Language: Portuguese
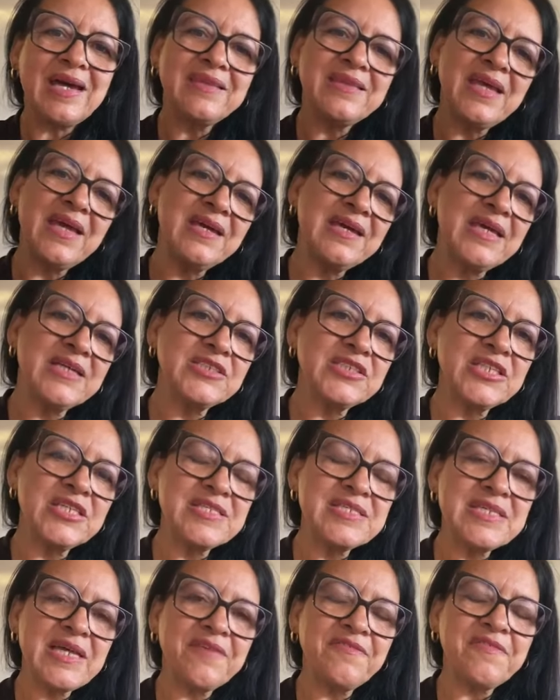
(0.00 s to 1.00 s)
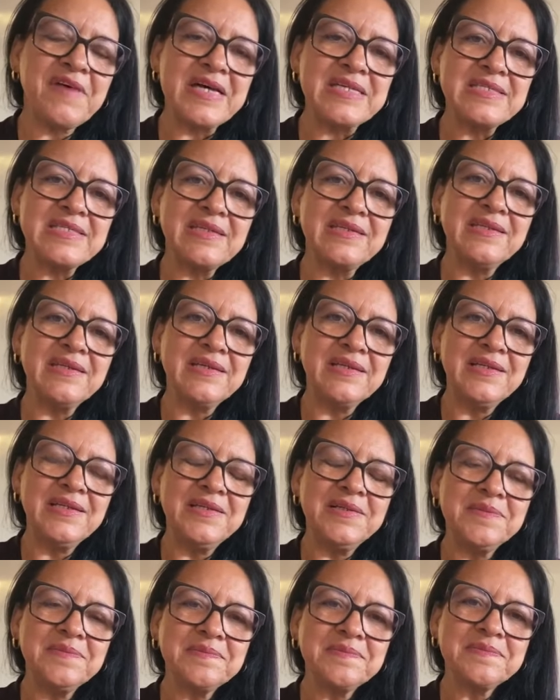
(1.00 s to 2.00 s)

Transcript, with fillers: até que a gente se afasta dele.